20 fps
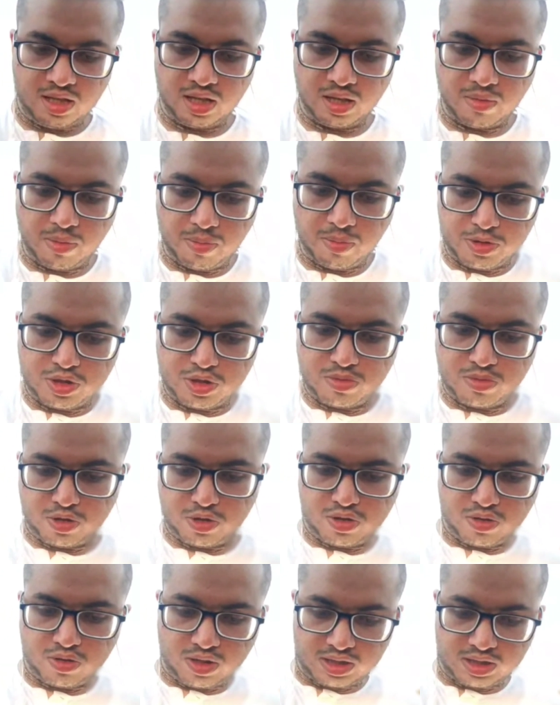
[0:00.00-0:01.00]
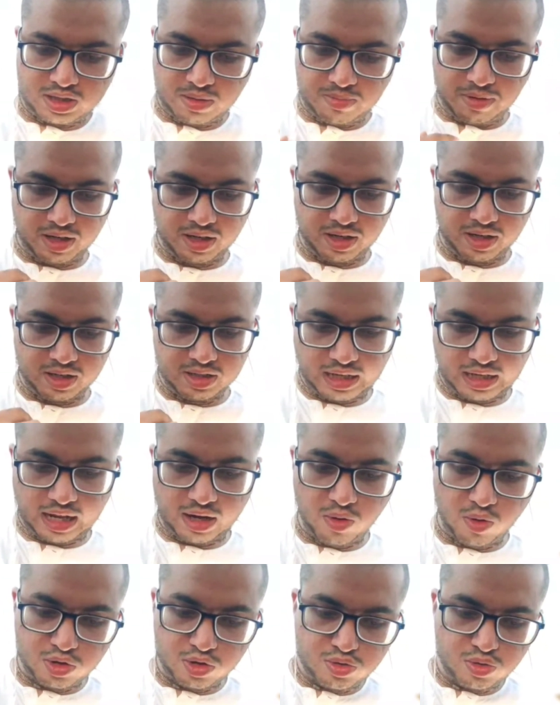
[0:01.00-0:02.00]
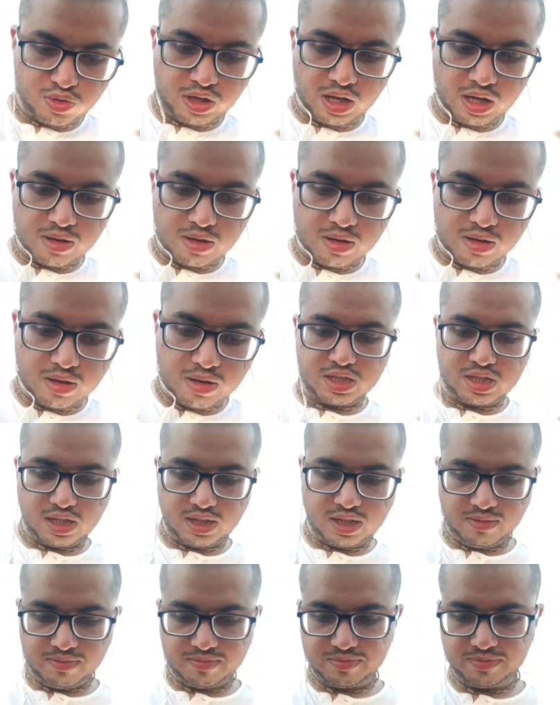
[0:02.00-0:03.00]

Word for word: এবার প্রশ্ন প্রশ্ন আসতে পারে যে কেন অর্জুনকেই বুঝিয়েছেন